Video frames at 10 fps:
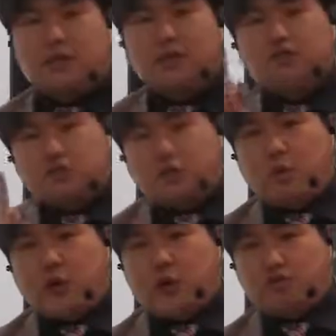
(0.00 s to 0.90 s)

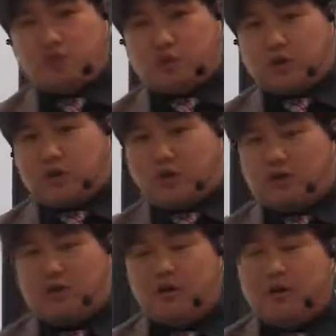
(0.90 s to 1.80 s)
수동의 구조가 돼요.
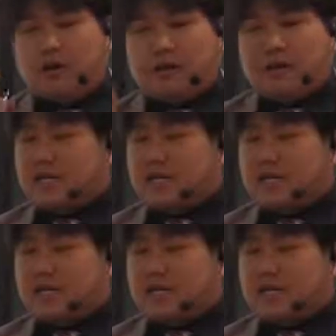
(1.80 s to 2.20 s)
그래서 만약